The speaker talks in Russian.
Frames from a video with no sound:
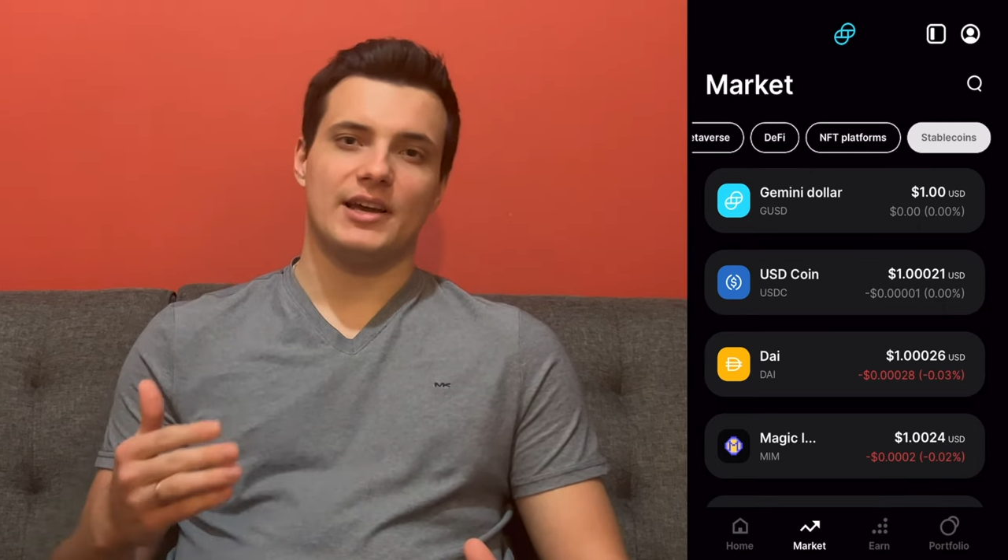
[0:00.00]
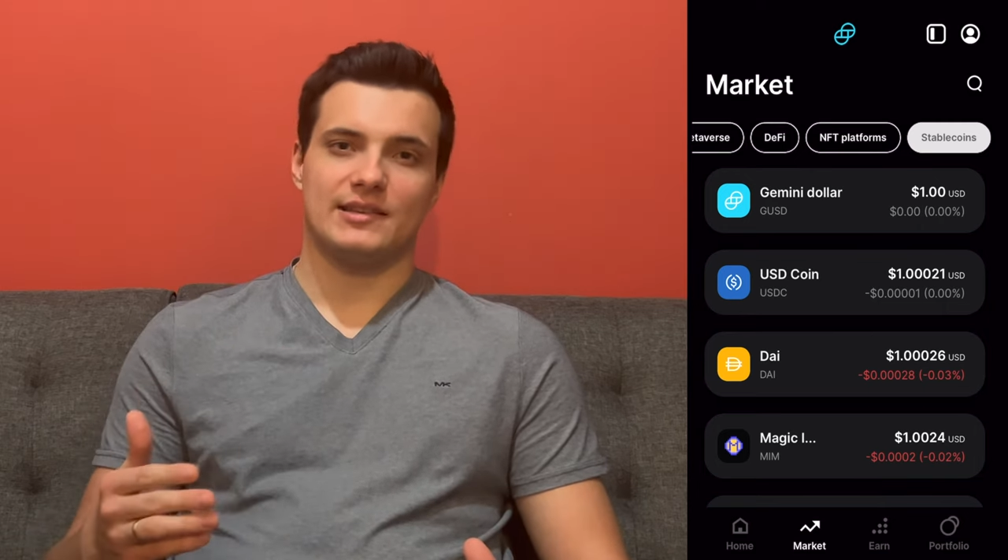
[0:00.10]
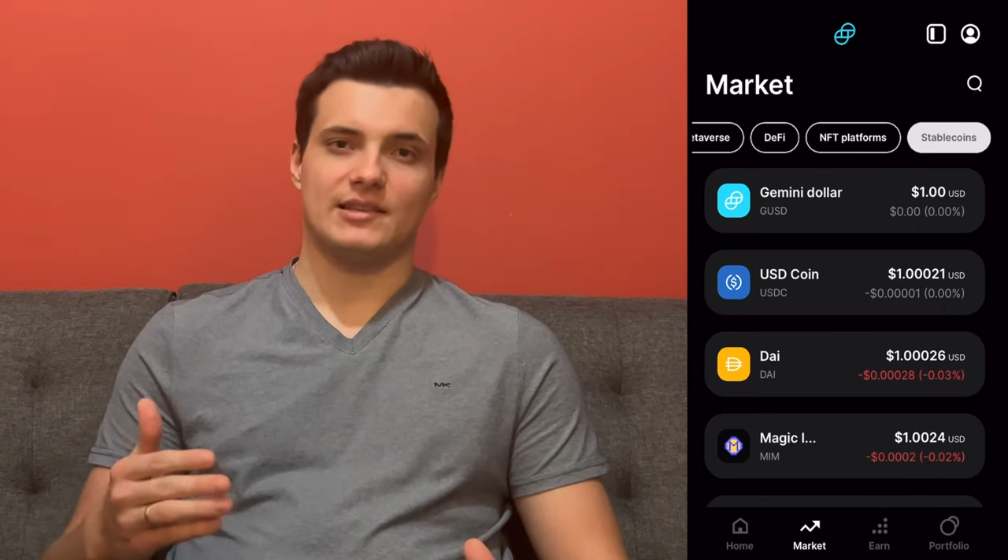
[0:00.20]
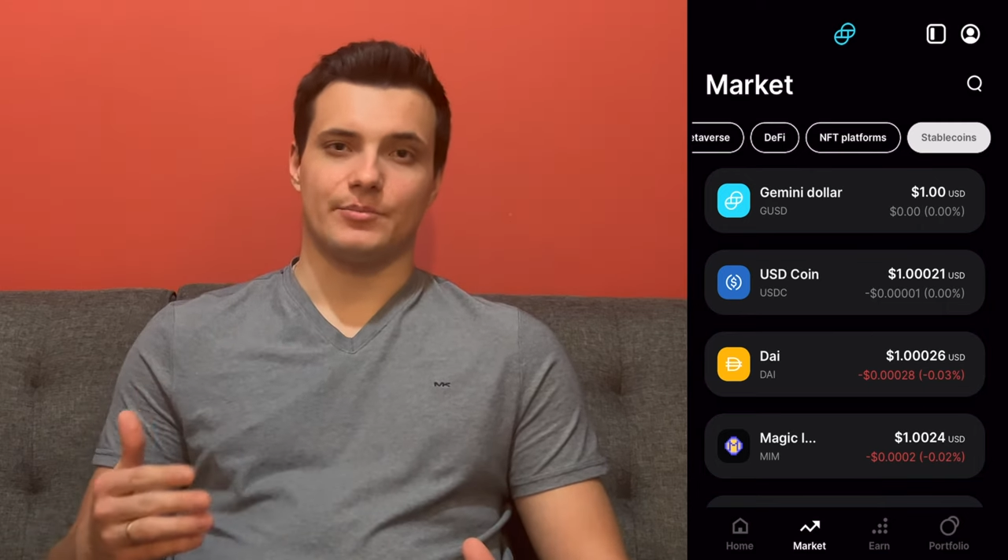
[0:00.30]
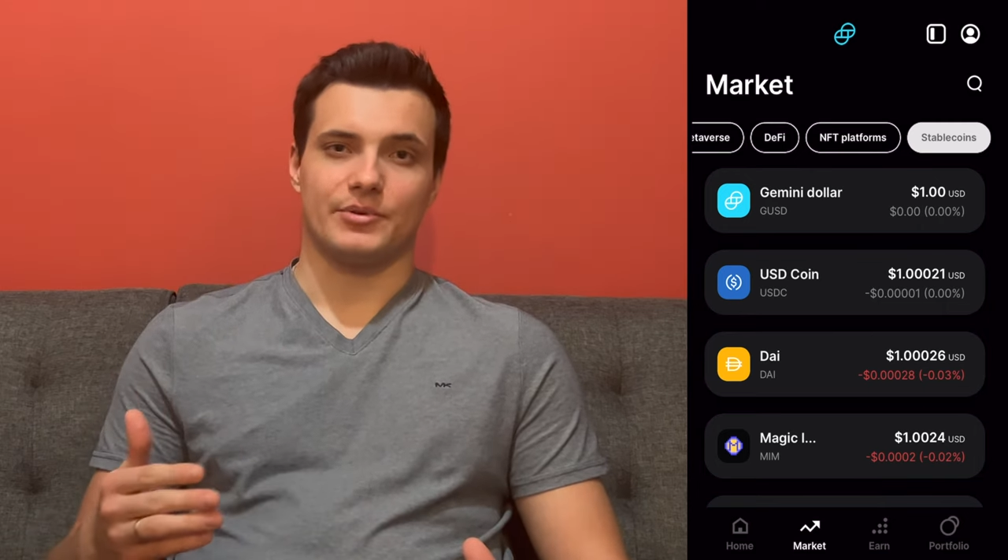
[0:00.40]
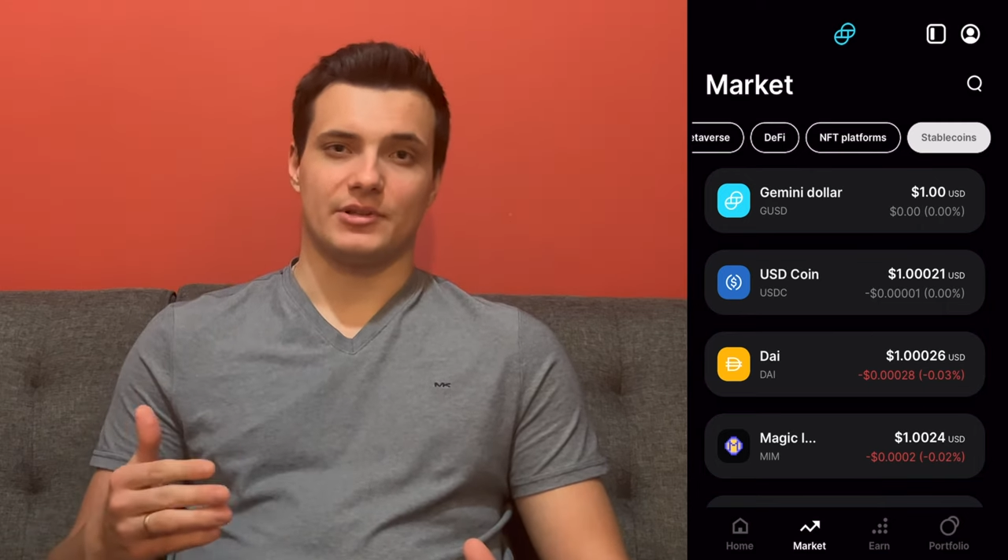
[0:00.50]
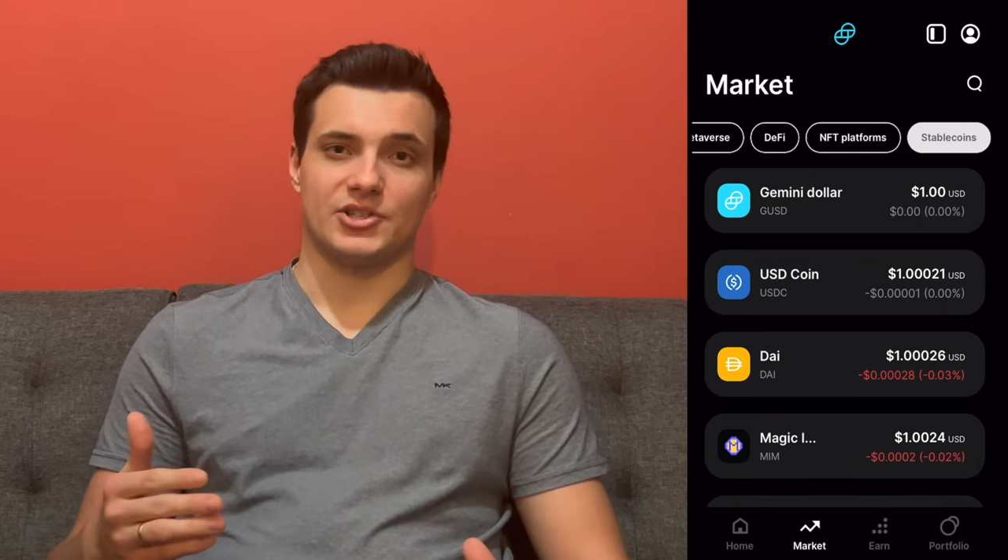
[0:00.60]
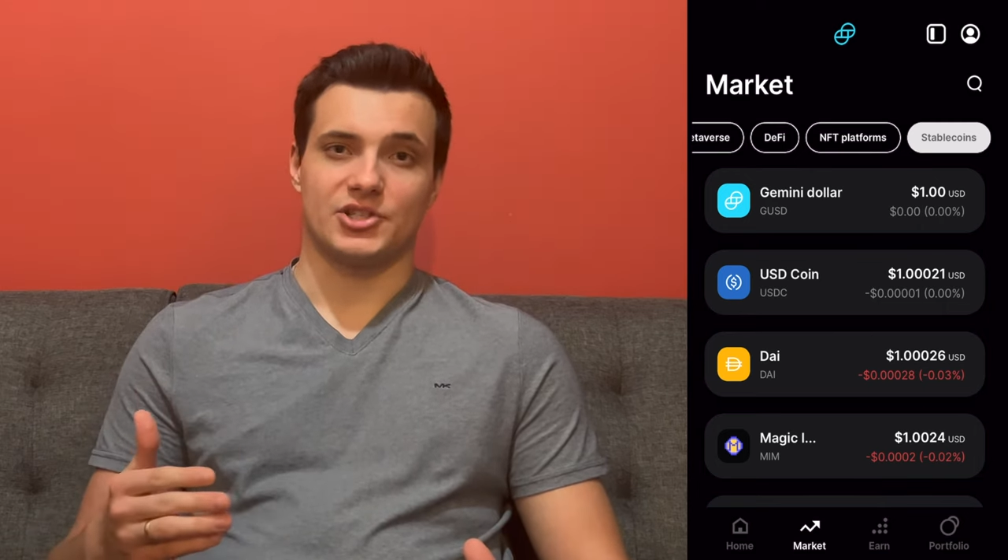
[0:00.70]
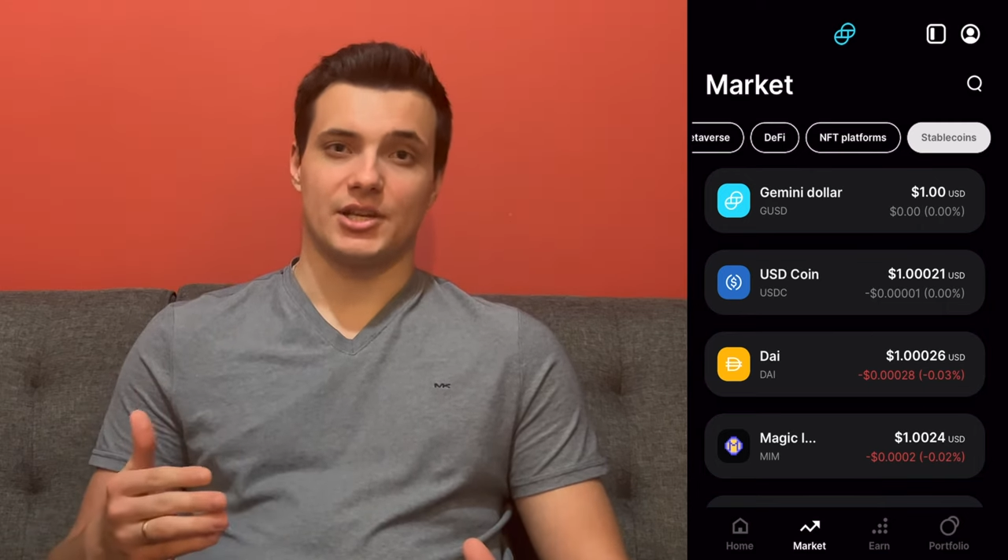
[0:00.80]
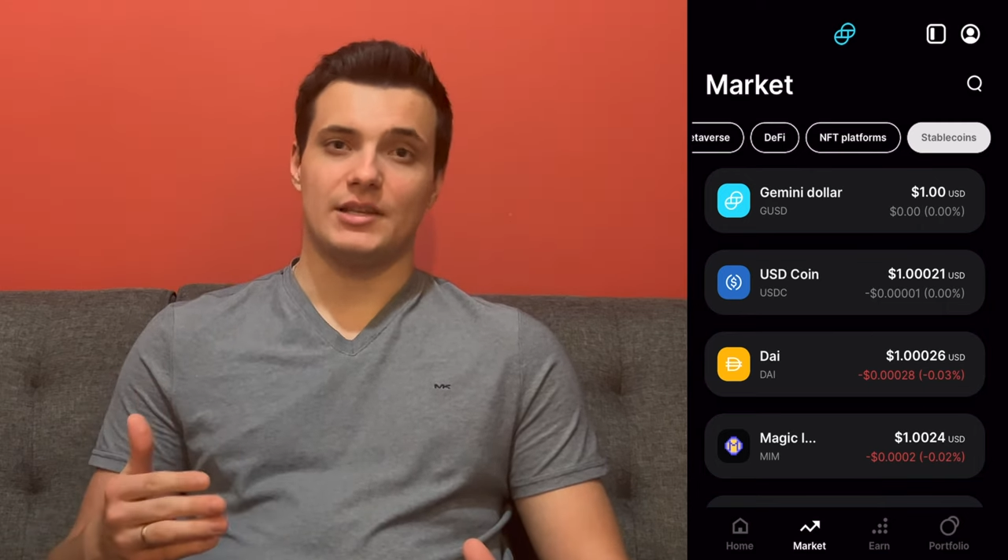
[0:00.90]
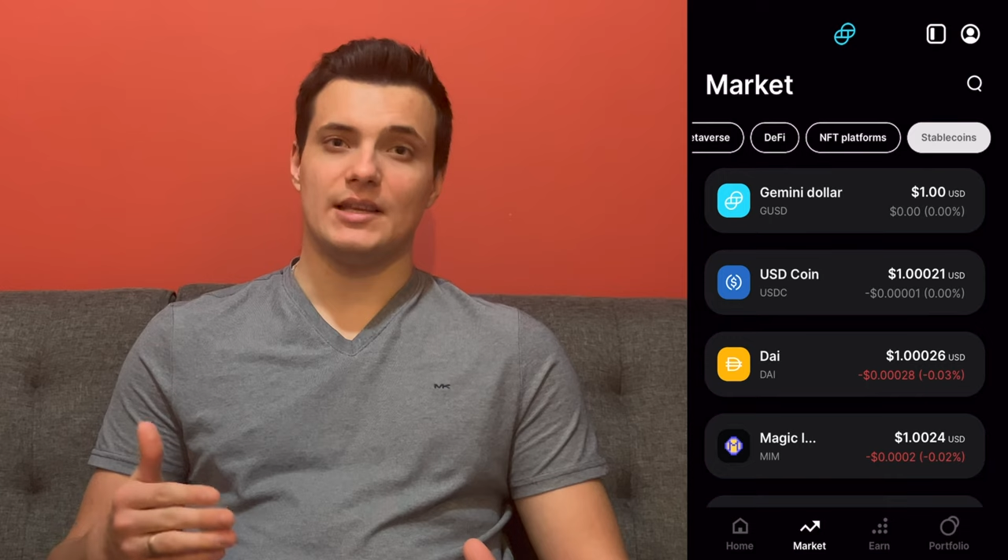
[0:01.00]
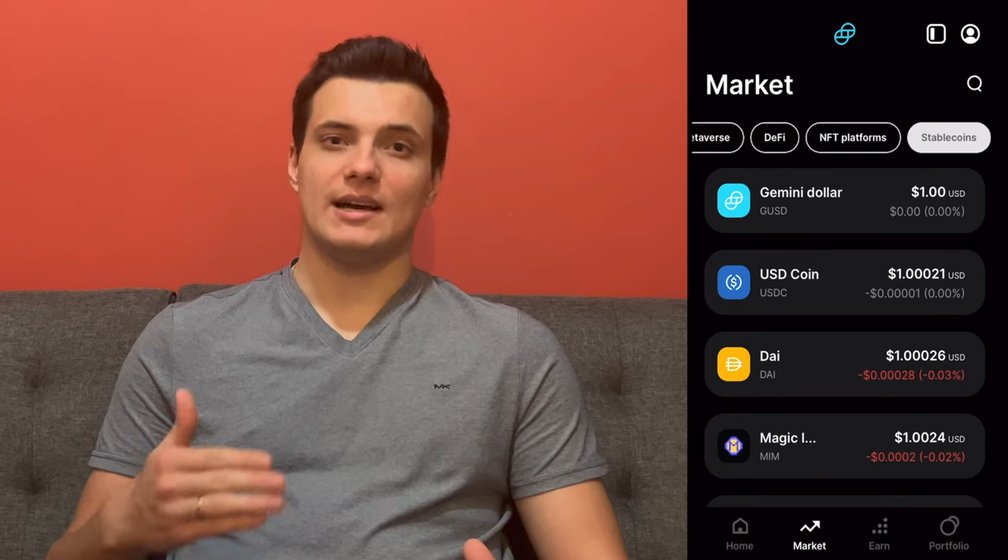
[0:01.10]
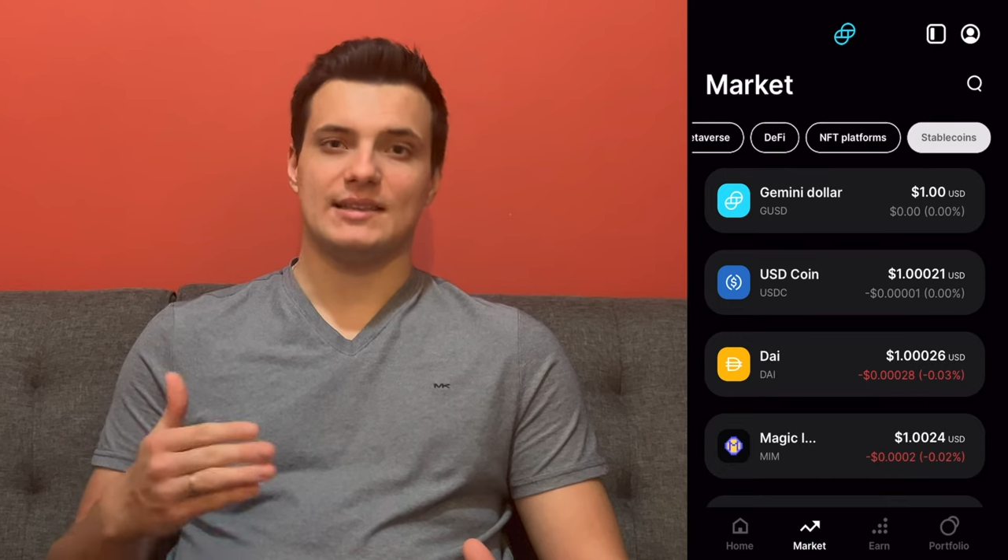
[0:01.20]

это приложение от